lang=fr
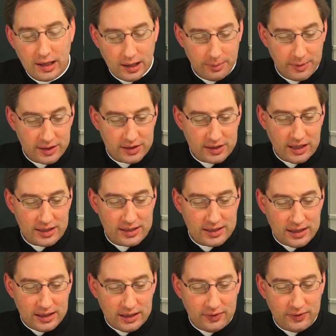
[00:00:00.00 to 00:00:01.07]
Eh bien, cela
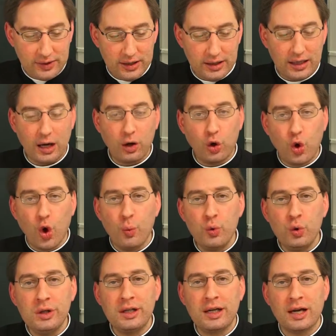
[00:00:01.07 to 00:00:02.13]
signifie la
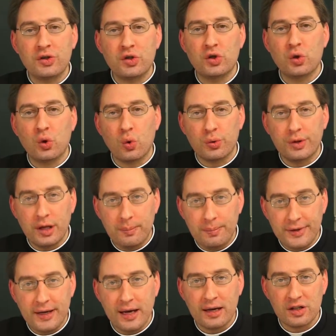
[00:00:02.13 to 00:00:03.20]
communication des
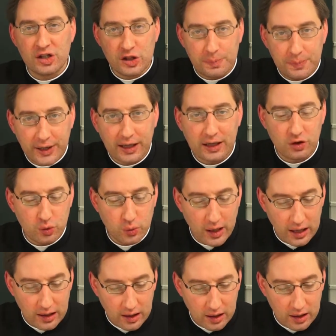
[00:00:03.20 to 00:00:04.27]
biens
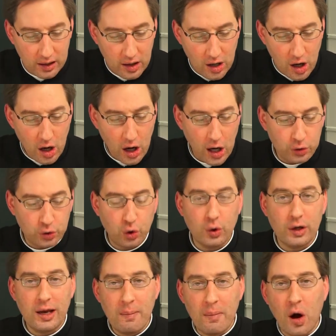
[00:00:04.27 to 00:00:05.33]
spirituels entre
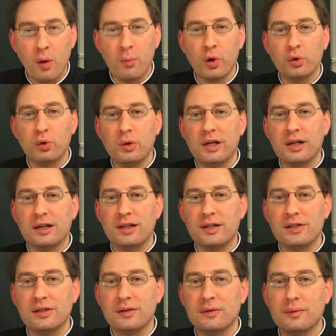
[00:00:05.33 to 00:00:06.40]
les membres de
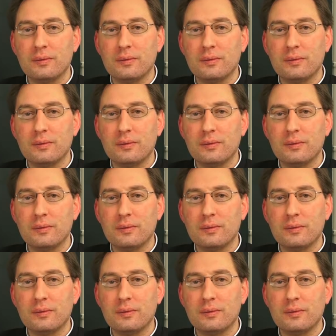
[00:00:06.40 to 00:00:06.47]
l'Église.